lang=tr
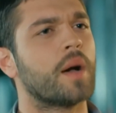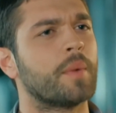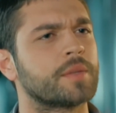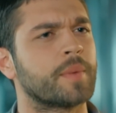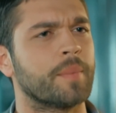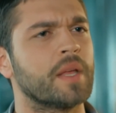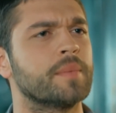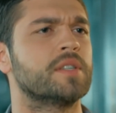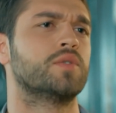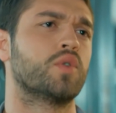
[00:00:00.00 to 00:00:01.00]
Damat bey
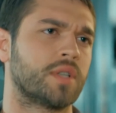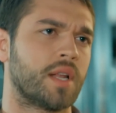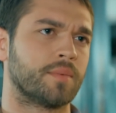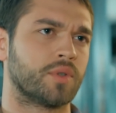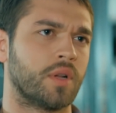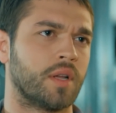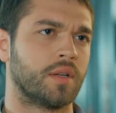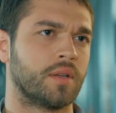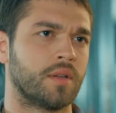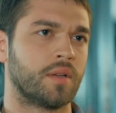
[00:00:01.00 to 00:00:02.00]
benim için çok selam söyle.
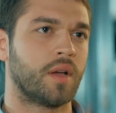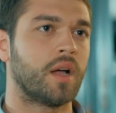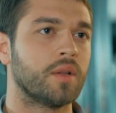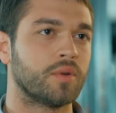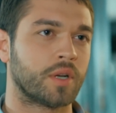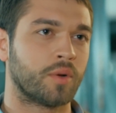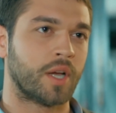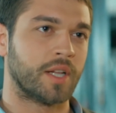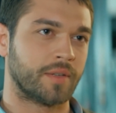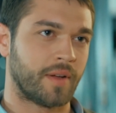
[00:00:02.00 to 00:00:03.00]
Allah ona
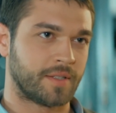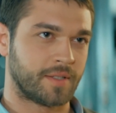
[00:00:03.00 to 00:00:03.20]
kolaylık